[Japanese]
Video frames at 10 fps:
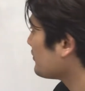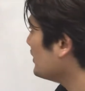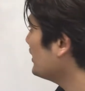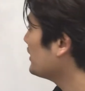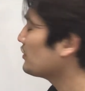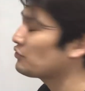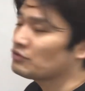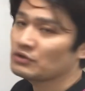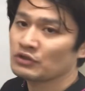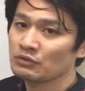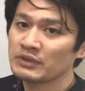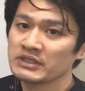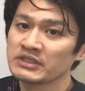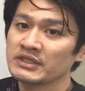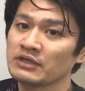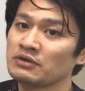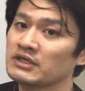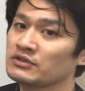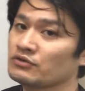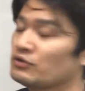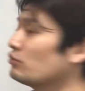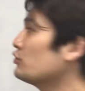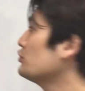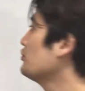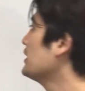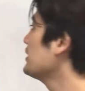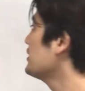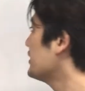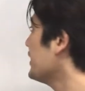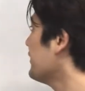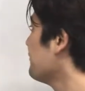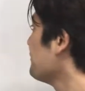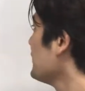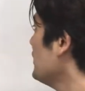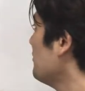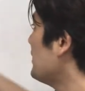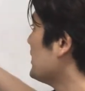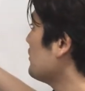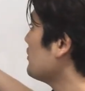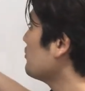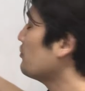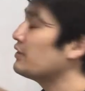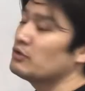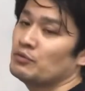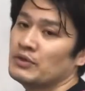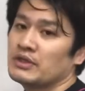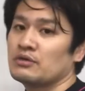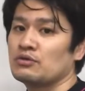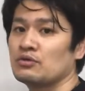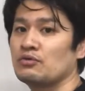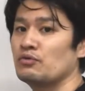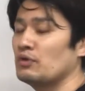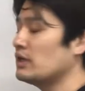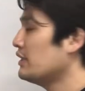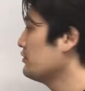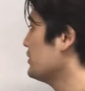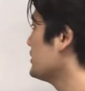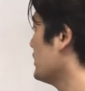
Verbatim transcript: えー、人っていうのは姿勢とかにすごい特徴があって、まあ、なんとなくこれを覚えてると分かるんです